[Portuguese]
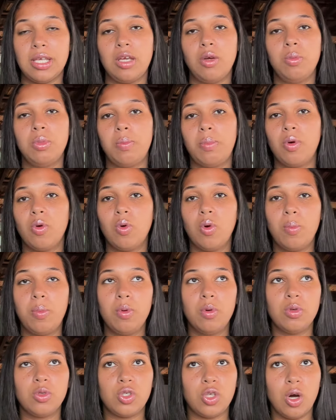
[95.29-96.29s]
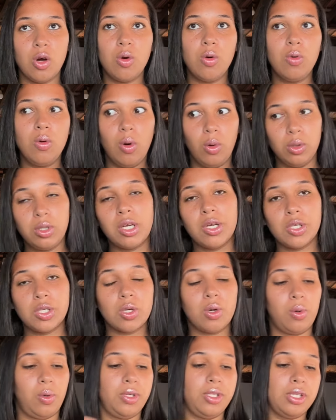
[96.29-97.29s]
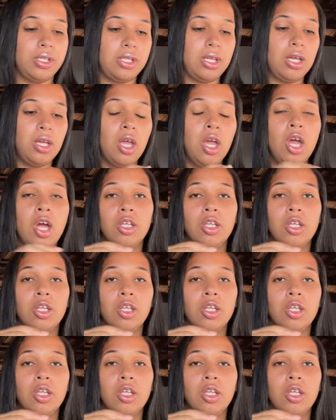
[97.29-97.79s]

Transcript: Aí eu me preocupo só com outras coisas, né?